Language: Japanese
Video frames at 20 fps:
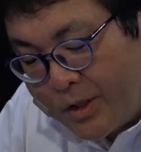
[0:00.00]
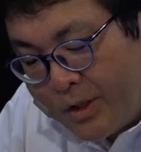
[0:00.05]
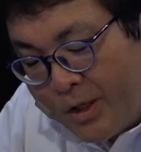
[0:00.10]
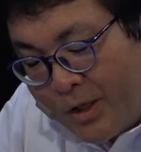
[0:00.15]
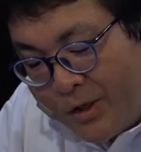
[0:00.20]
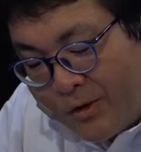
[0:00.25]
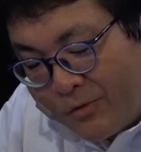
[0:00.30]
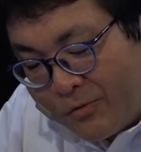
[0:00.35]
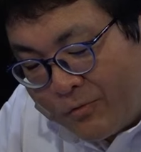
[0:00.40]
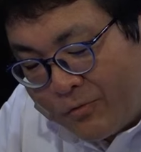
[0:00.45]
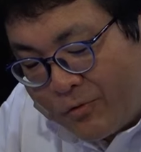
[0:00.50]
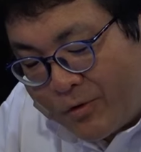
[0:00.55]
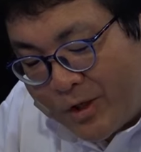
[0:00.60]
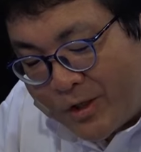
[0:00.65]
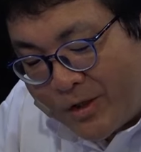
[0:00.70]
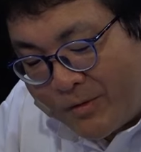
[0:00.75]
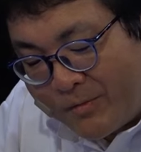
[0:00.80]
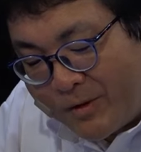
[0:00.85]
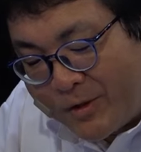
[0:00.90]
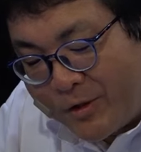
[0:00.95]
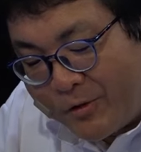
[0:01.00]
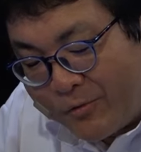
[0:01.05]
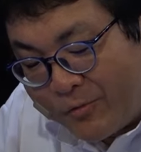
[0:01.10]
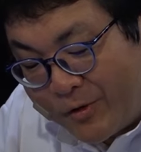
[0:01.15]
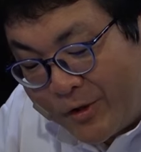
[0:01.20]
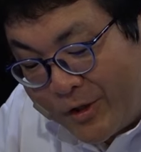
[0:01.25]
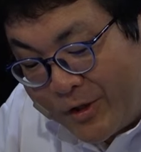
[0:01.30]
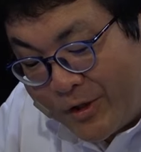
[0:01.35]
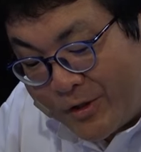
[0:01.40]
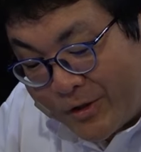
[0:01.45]
能型まで乗
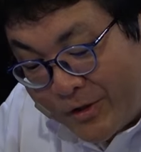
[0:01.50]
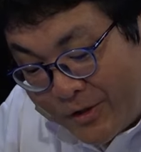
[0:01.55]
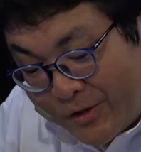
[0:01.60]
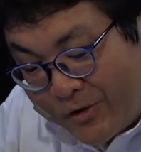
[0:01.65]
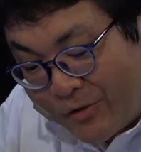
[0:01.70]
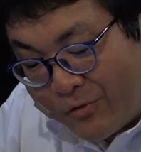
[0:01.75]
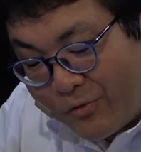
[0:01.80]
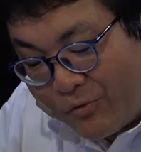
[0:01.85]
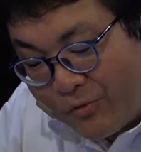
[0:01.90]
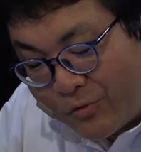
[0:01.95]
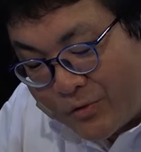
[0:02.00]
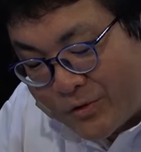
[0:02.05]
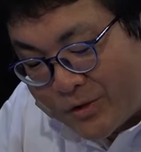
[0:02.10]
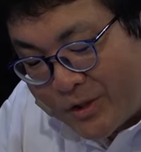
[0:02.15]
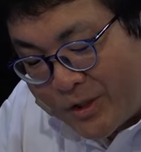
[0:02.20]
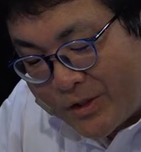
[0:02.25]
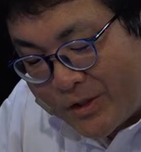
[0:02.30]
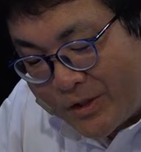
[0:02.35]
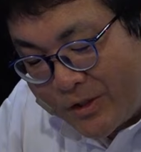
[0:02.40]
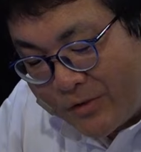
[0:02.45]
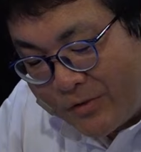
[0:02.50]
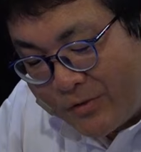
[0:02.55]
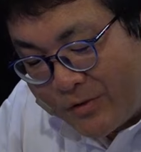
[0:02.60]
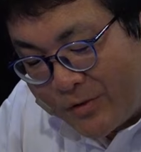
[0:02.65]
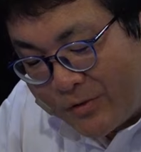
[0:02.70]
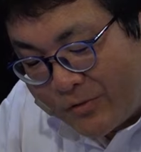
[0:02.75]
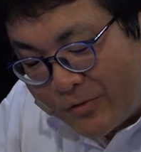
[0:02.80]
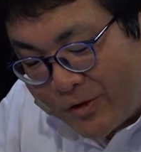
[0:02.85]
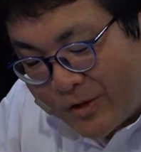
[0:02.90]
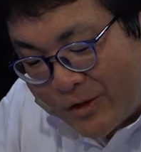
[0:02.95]
り入れてね、両方使ってく
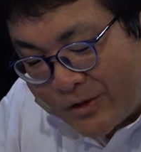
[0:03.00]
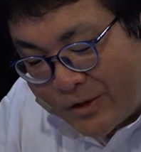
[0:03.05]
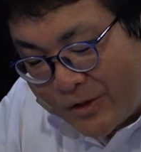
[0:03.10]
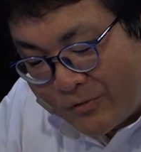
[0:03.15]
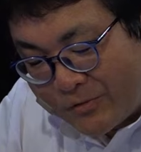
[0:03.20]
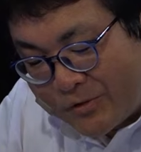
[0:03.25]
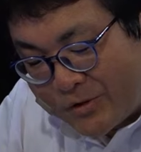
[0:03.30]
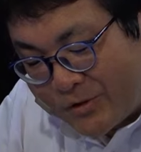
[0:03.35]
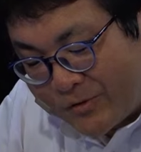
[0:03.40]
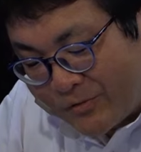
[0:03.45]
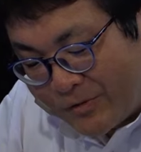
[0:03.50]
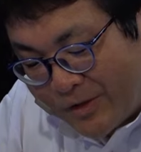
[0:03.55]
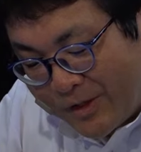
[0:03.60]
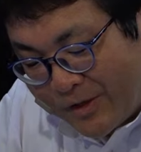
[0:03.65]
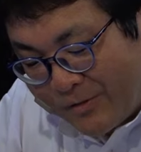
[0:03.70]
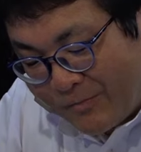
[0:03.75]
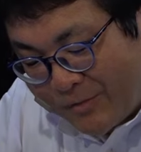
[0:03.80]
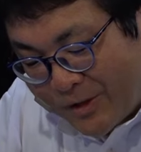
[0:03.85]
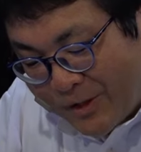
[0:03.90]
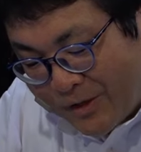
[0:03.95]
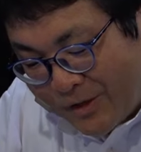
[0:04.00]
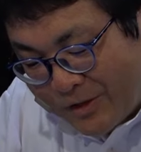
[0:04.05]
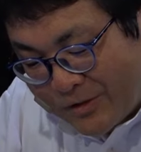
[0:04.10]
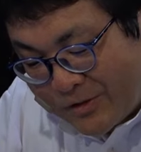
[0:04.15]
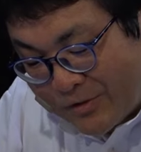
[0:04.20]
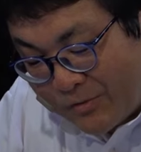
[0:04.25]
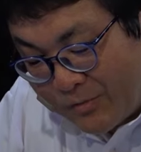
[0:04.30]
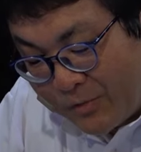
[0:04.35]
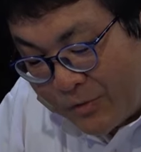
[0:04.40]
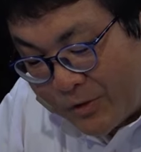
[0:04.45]
れるとなんか楽しいのなみたいな感
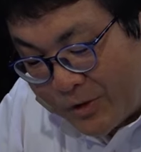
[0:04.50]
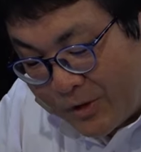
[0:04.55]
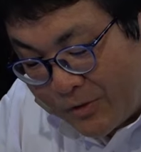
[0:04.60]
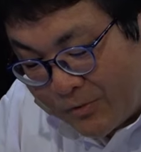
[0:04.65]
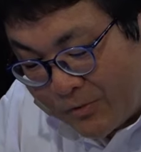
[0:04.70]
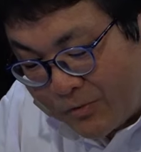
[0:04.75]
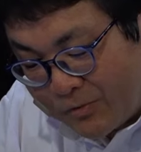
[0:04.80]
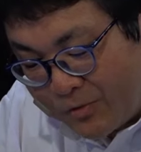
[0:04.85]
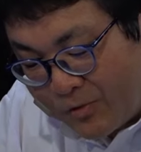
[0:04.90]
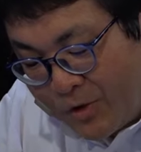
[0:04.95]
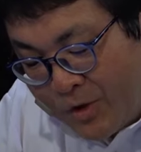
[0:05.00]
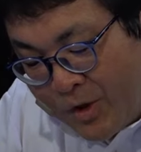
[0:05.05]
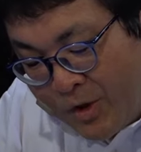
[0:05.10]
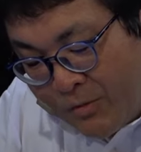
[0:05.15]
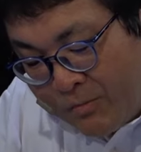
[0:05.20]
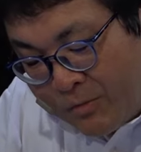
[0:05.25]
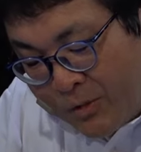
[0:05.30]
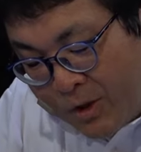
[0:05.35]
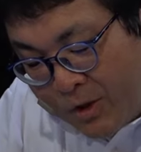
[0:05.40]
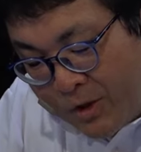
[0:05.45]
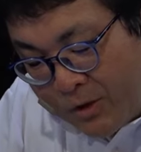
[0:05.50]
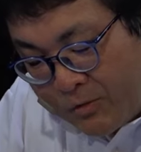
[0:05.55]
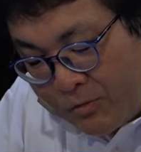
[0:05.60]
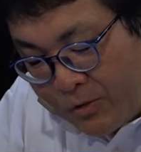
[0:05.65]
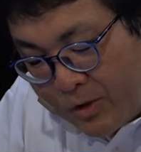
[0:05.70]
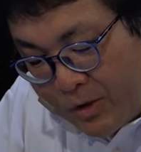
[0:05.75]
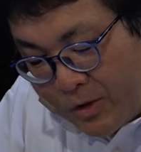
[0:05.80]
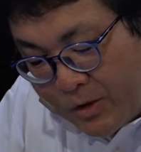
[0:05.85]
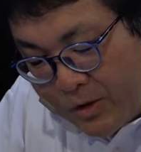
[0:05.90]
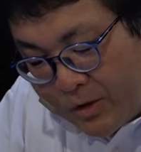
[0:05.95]
じで思ったのとまああ
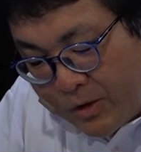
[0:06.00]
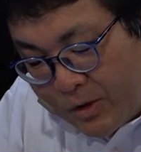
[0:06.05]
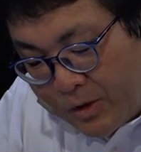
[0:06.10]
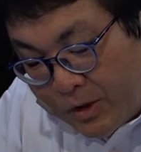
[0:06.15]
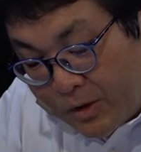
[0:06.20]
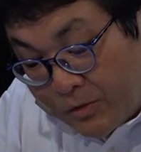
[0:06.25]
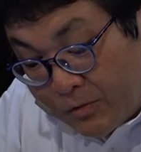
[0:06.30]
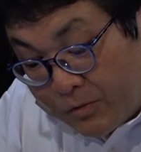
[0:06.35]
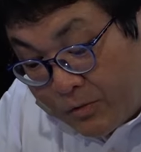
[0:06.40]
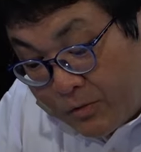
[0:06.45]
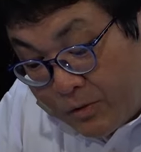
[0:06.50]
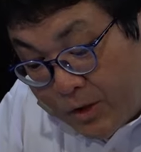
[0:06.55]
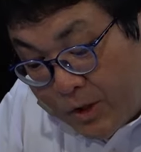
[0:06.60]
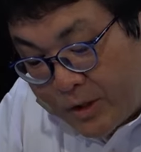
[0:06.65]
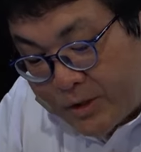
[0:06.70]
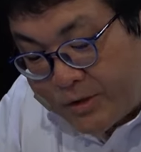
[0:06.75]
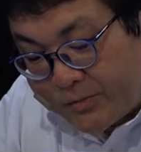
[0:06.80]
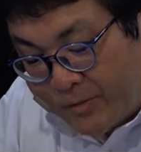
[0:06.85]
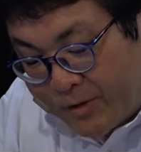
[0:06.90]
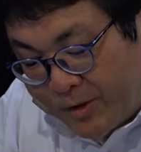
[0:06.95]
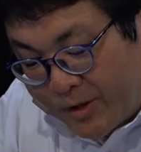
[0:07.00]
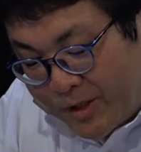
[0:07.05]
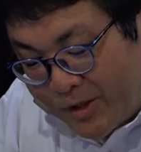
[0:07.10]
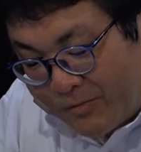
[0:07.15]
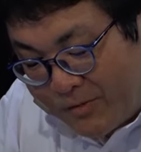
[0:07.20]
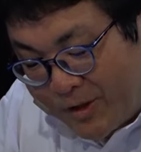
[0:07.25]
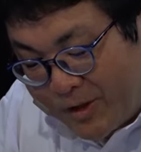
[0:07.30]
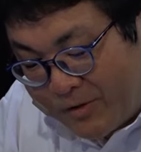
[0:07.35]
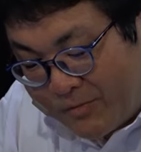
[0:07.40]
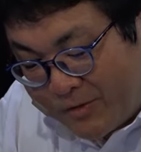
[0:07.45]
とはあの烏
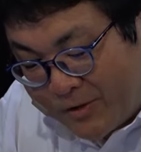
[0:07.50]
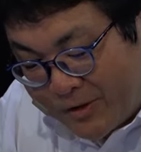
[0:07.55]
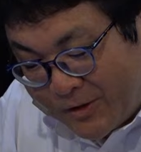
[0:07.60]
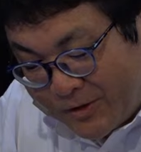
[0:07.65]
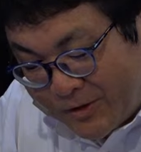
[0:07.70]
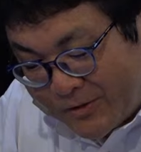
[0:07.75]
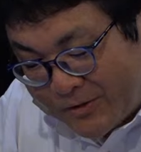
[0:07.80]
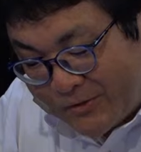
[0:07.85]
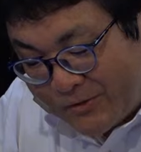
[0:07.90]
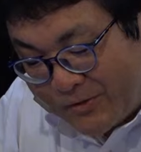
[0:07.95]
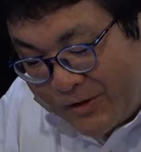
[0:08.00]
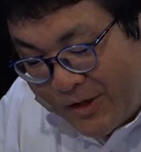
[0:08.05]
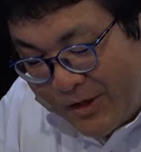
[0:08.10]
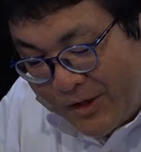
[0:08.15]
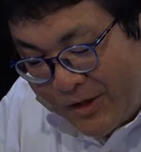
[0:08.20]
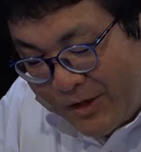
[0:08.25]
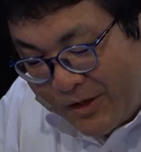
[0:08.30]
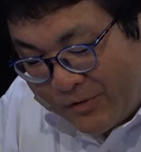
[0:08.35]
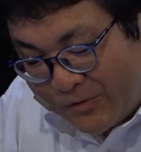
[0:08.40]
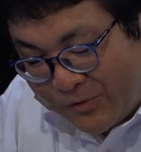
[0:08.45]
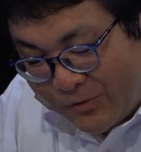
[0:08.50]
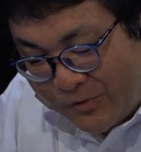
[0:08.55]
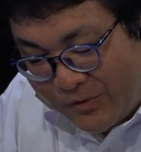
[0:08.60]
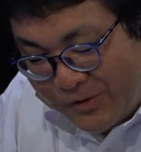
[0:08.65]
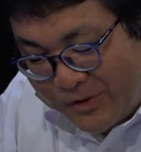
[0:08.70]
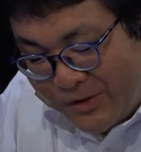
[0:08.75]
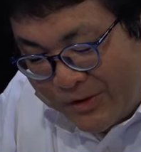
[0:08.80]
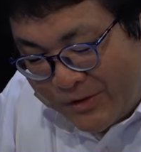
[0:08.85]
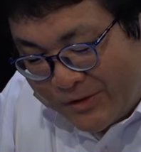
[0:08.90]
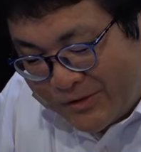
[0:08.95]
山駅みたいにねすげえあの
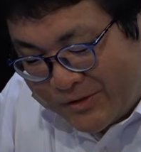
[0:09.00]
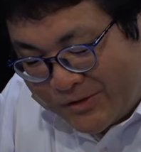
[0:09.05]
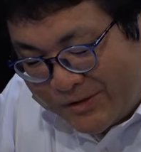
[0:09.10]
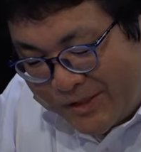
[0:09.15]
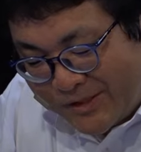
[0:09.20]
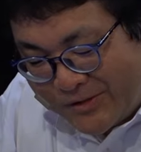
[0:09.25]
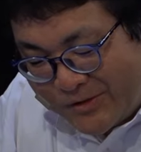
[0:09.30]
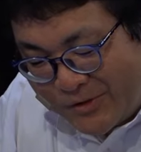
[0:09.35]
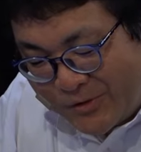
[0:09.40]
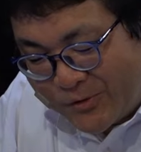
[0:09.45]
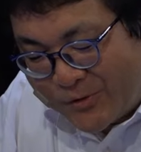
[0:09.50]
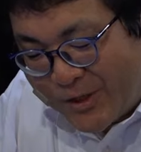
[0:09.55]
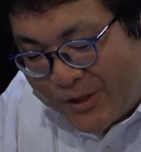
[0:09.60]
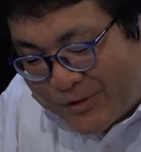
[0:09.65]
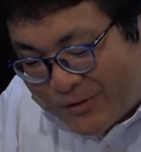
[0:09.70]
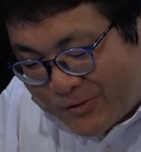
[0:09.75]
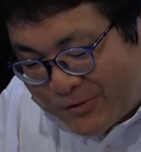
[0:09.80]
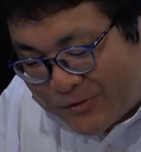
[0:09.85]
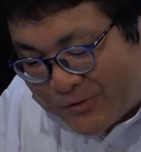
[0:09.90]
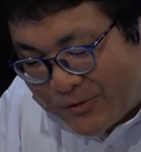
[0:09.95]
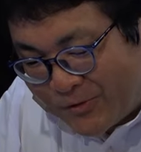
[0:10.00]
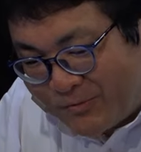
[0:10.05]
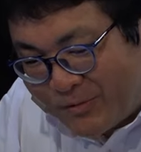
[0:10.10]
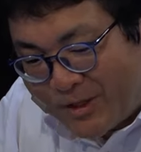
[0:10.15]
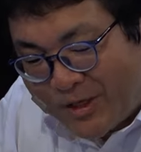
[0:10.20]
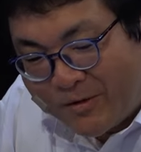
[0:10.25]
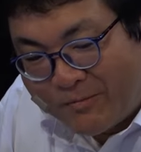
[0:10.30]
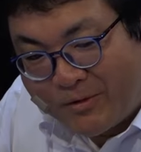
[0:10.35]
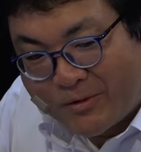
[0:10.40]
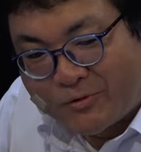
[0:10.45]
充電するぞ
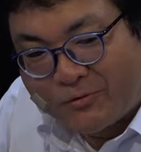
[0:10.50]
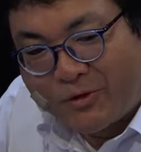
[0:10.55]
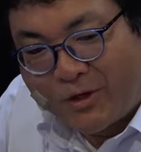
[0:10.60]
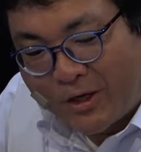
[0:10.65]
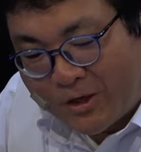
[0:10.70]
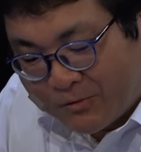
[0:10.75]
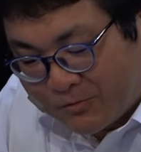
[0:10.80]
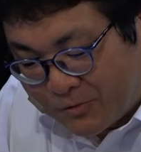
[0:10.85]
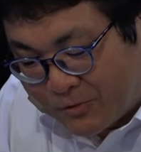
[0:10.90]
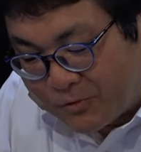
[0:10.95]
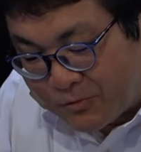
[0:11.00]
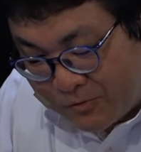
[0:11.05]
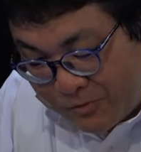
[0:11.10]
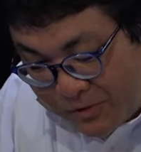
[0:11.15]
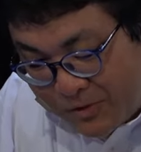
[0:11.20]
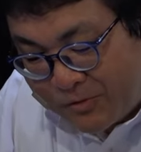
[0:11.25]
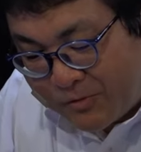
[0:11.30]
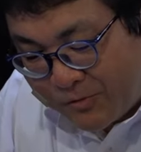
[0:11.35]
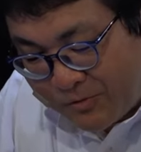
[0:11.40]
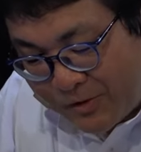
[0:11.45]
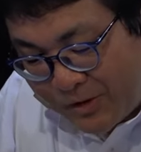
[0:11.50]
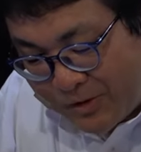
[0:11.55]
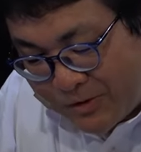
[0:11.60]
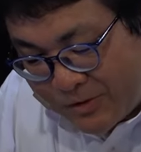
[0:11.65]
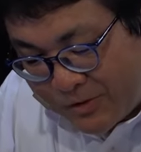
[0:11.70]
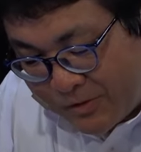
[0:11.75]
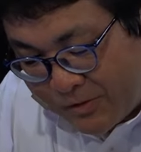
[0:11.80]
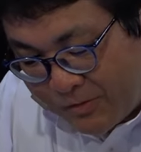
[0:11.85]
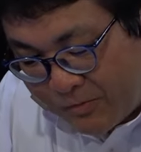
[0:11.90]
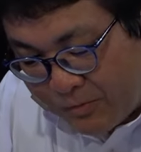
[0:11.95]
みたいな場所はあるんでしょうねという感
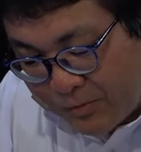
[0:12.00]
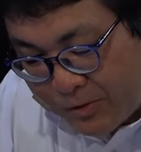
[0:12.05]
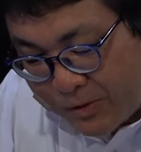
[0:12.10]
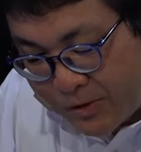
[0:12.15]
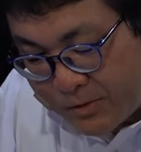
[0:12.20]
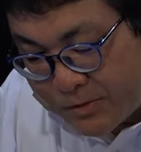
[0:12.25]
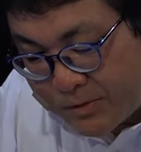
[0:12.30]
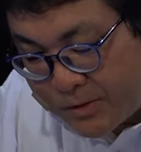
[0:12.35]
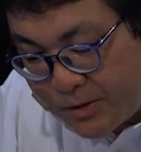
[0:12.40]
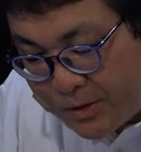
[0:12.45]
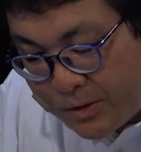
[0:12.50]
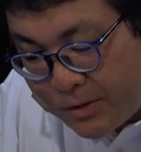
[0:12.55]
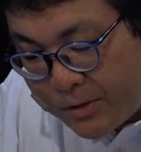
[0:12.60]
じでは思ったんですね。